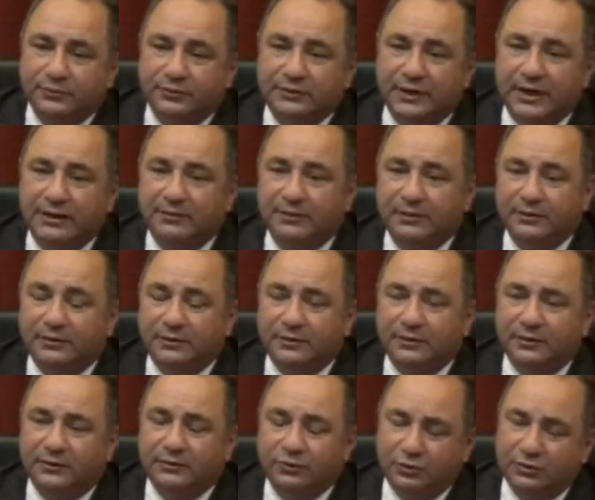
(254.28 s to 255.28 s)
termi,
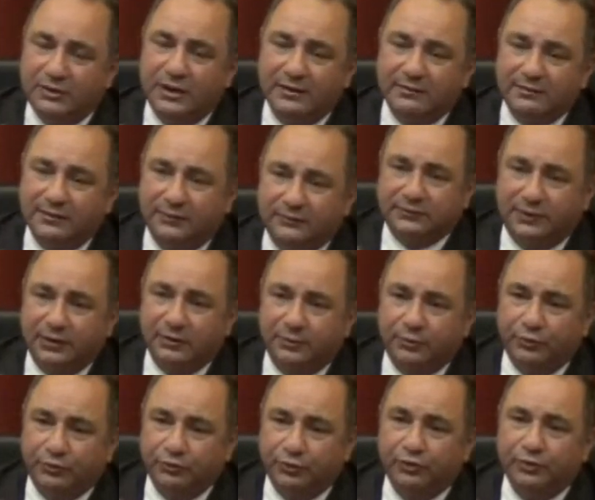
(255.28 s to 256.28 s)
e, nükleer santral
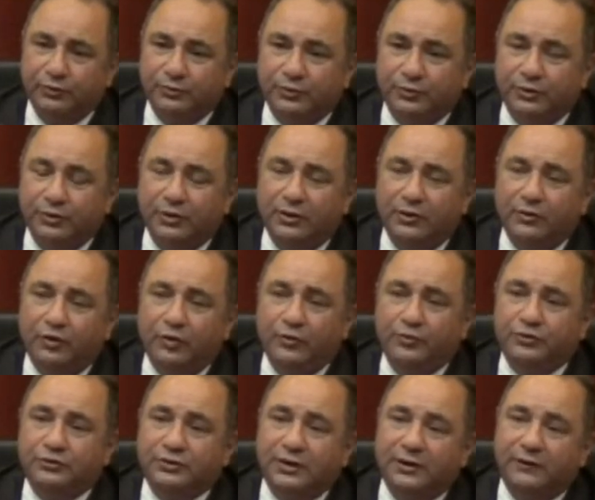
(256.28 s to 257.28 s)
yapıyor. Doğru mu?
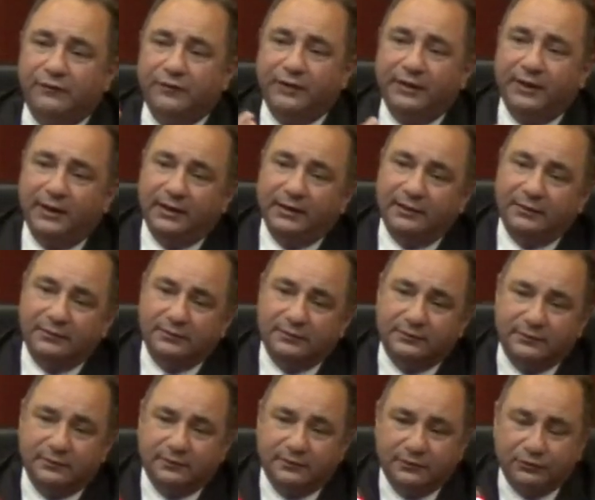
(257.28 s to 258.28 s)
Öbür tarafa da
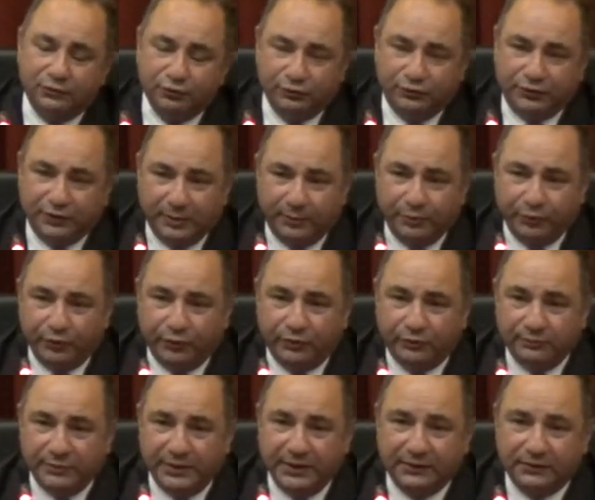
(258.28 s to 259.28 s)
Rus yapıyor.
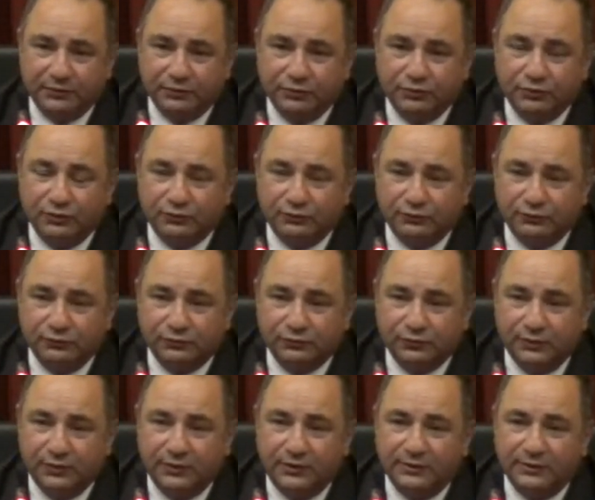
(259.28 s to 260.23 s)
Belki duyuyorsunuz.